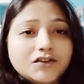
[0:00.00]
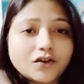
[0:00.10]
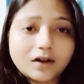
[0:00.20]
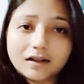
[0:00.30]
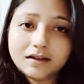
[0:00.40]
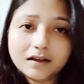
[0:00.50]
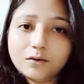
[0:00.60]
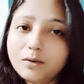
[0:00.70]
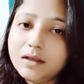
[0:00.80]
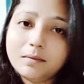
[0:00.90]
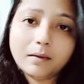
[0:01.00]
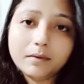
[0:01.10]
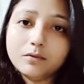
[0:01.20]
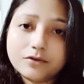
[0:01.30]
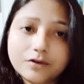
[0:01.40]
সকাল থেকে ও এইভাবে
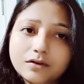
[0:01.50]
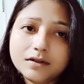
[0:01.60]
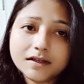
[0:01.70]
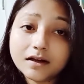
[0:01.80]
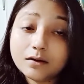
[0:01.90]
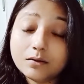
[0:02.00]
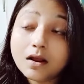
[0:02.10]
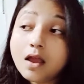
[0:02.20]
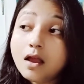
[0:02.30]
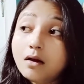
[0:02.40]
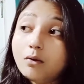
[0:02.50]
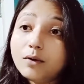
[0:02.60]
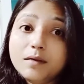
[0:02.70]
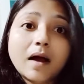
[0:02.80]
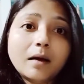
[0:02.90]
বসে রয়েছে কারণ
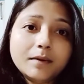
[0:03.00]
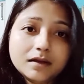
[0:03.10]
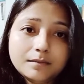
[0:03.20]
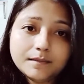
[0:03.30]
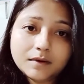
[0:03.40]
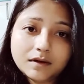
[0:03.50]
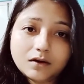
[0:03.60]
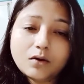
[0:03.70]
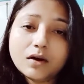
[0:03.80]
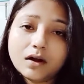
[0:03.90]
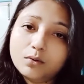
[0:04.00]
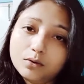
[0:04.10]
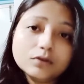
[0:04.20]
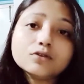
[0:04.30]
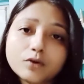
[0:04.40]
ওইভাবে করা ওরও
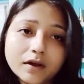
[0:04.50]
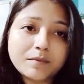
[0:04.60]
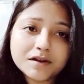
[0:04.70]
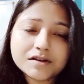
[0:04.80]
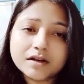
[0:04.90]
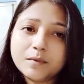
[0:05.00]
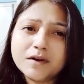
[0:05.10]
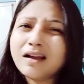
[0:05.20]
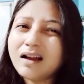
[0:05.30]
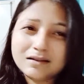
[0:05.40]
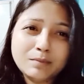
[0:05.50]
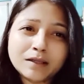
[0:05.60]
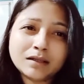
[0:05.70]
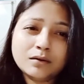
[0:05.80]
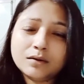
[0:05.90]
তো চোখে প্রেশার পরে হাত
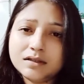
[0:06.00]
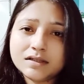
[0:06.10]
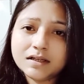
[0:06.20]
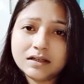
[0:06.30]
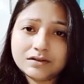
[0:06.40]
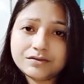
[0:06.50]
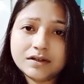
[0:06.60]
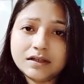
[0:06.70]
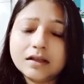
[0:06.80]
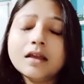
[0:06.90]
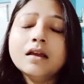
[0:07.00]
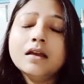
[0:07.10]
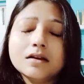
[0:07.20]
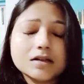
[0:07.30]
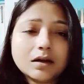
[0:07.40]
ব্যথা হয়ে যায় ন্যাচারালি
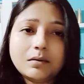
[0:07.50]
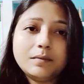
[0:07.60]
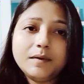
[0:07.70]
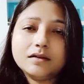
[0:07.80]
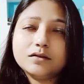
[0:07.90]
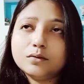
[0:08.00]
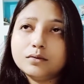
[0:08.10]
স্বাভাবিক তো